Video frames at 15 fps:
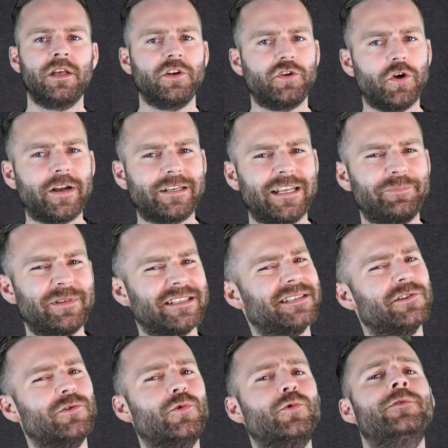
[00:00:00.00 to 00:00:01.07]
Dort gibt es
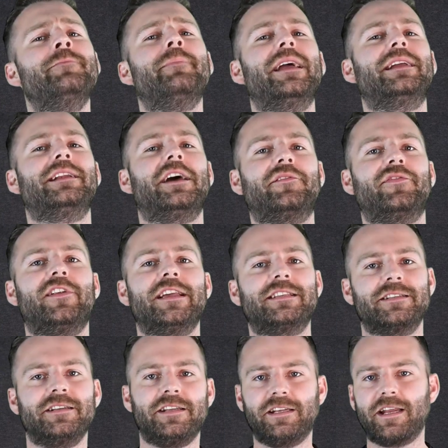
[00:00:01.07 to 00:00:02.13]
Unmengen an
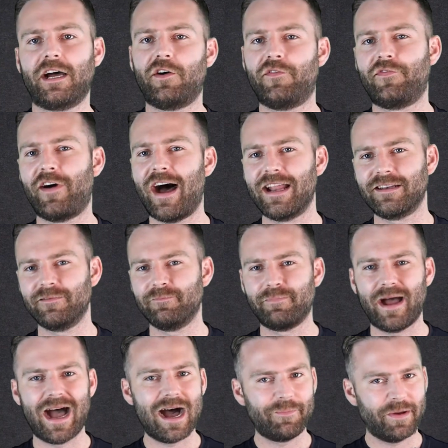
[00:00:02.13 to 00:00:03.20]
Flächen, die darauf warten,
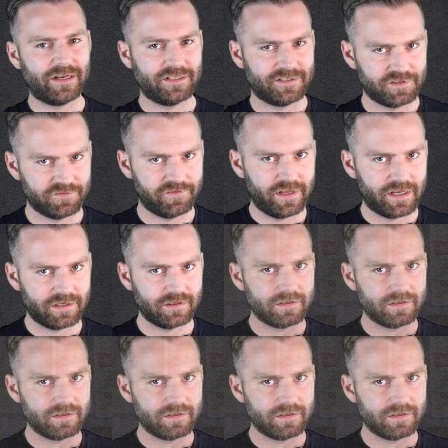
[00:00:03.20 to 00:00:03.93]
bearbeitet zu werden.